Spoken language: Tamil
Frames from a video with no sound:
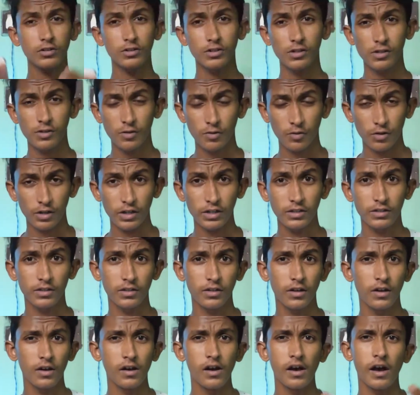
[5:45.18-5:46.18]
ஆக்சிஜன் ஓஎஸ்
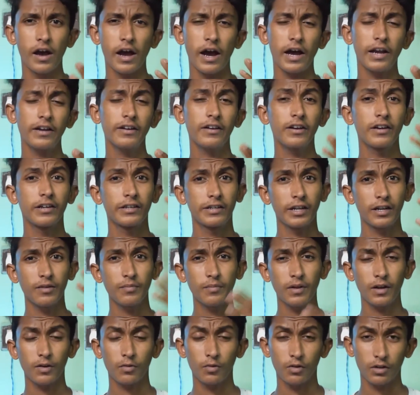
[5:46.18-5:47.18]
ஆண்ட்ராய்டு
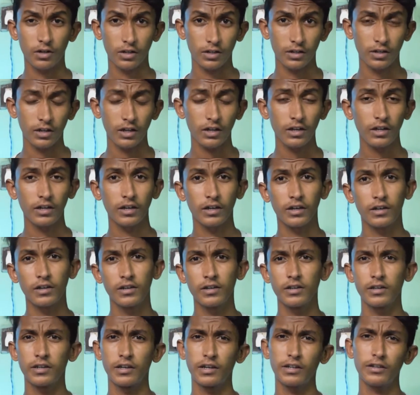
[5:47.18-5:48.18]
டென் மேலே ஓட்டுறதுனால
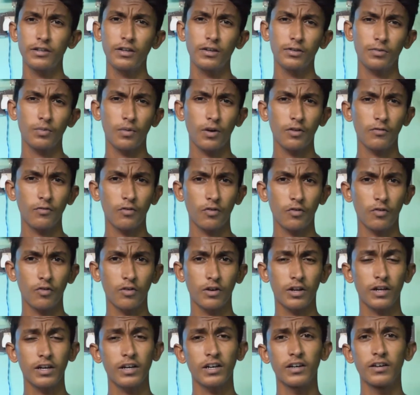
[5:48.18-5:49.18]
இந்த ஸ்மார்ட்
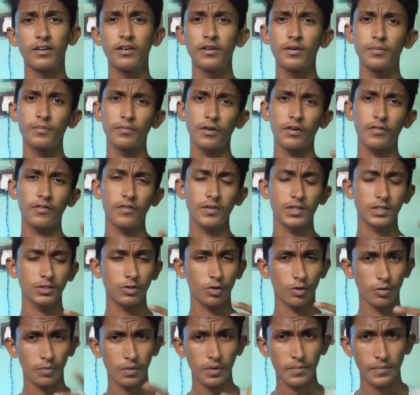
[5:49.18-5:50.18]
ஃபோனோட
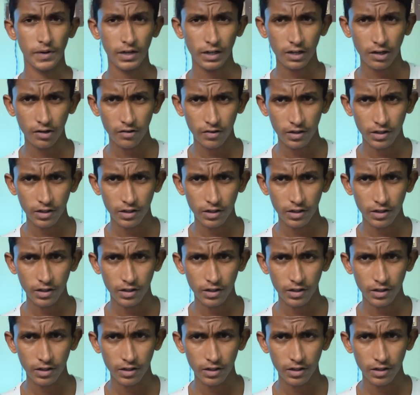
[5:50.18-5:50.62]
பர்ஃபாமன்ஸ் ரொம்ப பெட்டராக